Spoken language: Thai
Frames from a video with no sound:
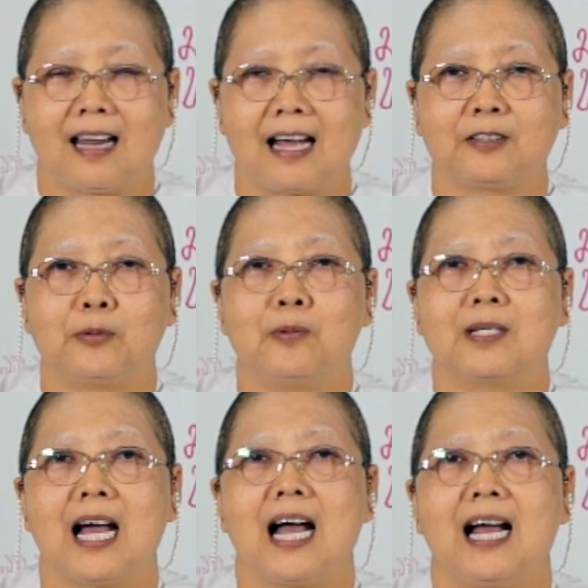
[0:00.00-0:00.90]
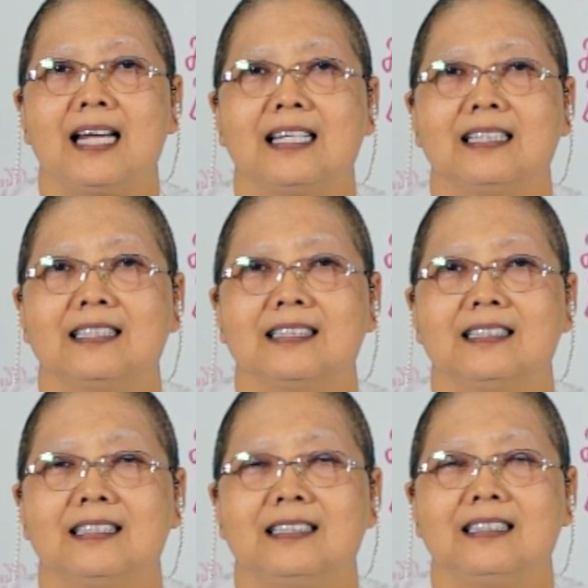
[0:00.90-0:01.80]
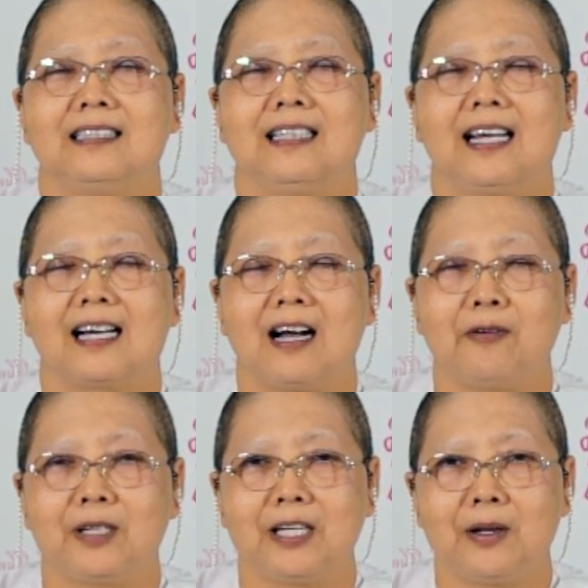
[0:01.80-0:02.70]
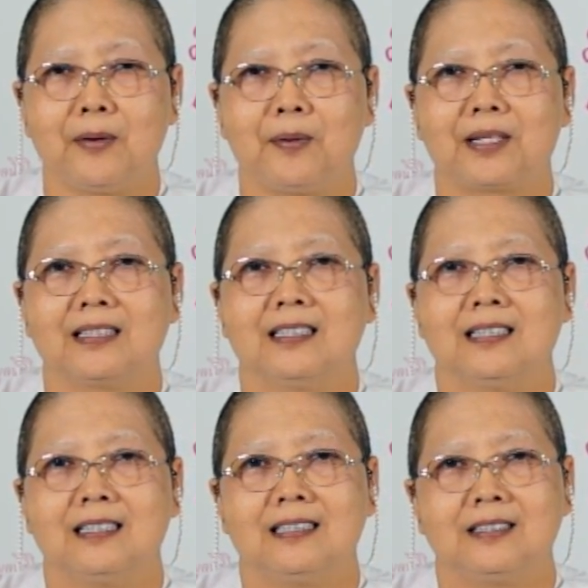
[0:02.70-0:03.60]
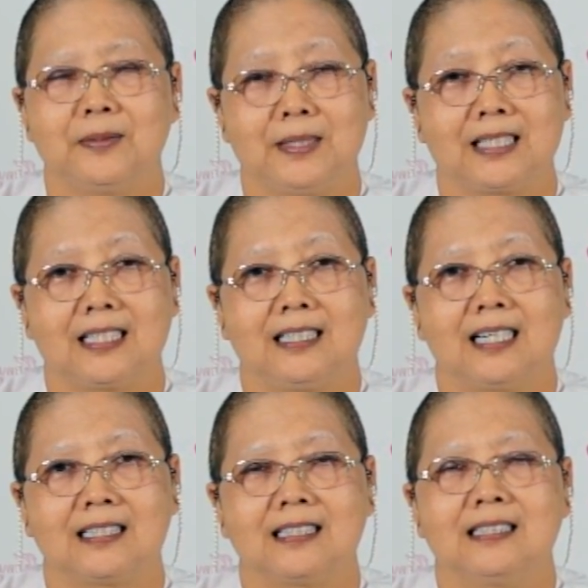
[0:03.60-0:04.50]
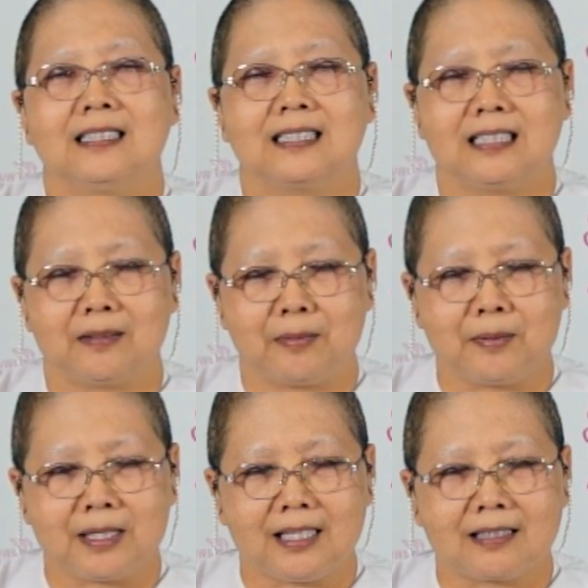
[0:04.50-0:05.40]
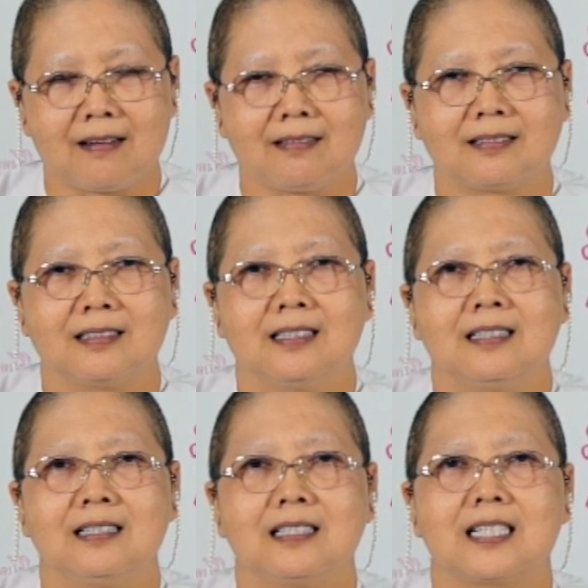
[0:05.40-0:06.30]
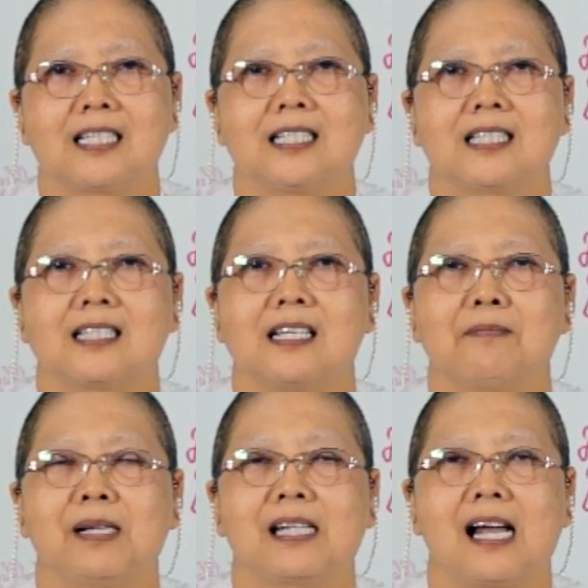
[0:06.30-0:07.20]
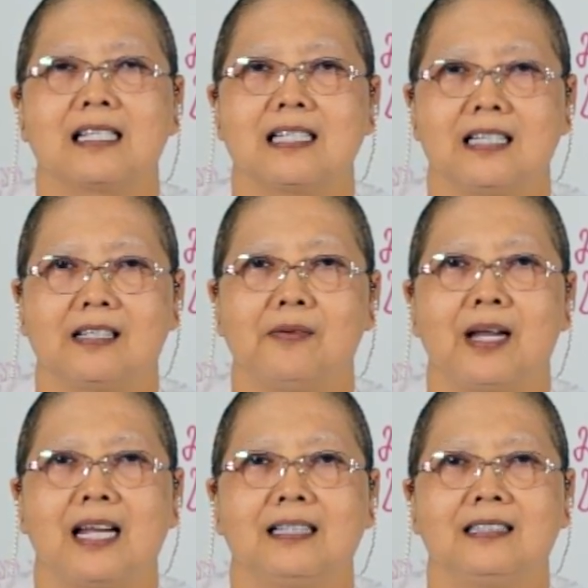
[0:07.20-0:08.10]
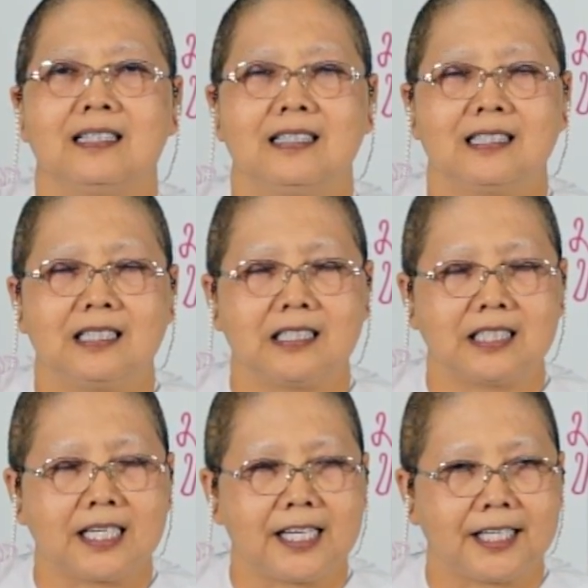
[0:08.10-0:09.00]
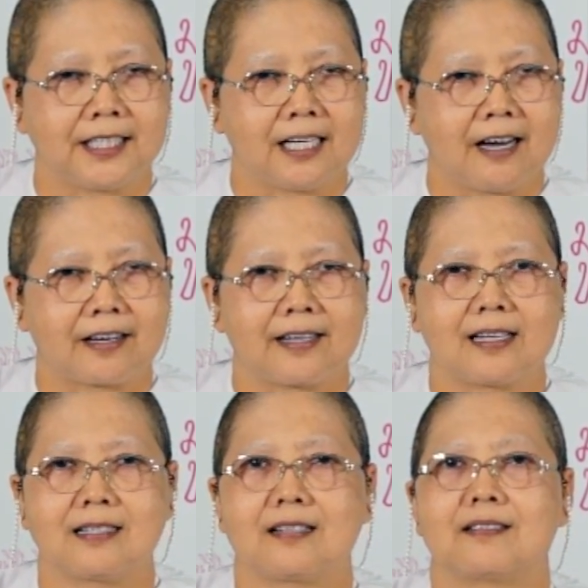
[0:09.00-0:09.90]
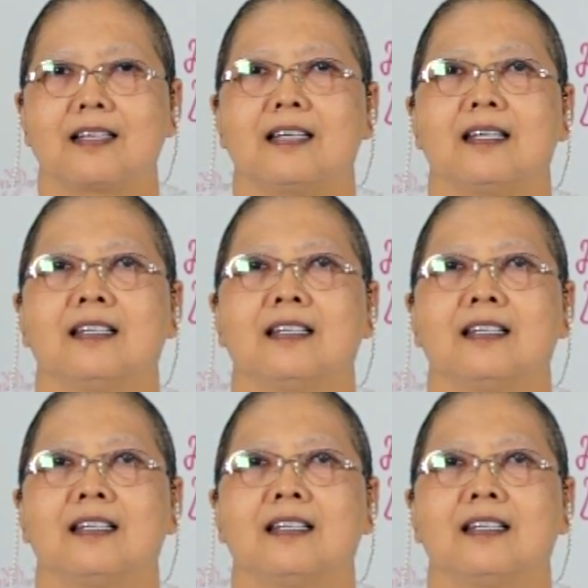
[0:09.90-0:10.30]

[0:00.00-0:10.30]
ละทุกได้และเข้านิโรธอยู่เนืองๆคือผู้ที่ต้องเจริญสติปัฏฐานสี่เท่านั้น ถึงจะเห็นอริยสัจสี่